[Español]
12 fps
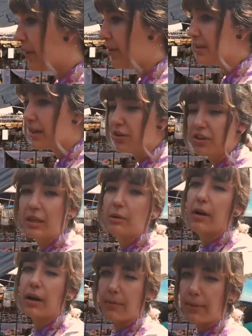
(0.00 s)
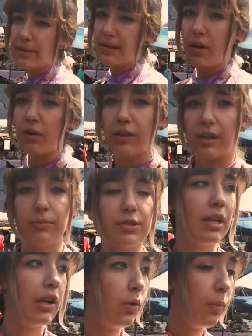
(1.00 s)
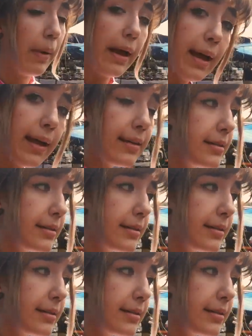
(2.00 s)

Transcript: Vamos a continuar a ver si encontramos algo más,